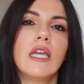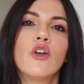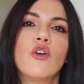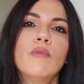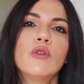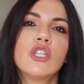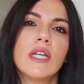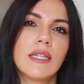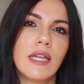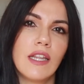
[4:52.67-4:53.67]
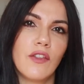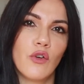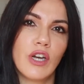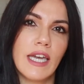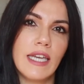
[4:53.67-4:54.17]
¿Y cómo se ha
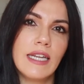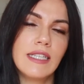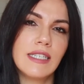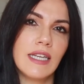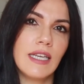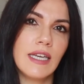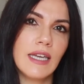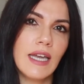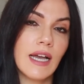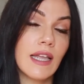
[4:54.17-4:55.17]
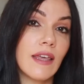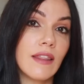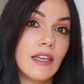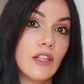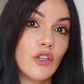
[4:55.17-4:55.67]
tenido que ir Echenique
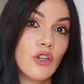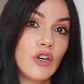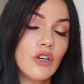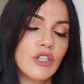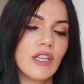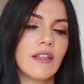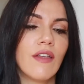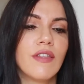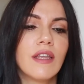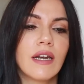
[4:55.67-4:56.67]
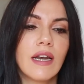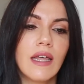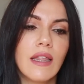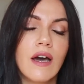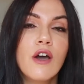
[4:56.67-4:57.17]
calladito, sin decir nada?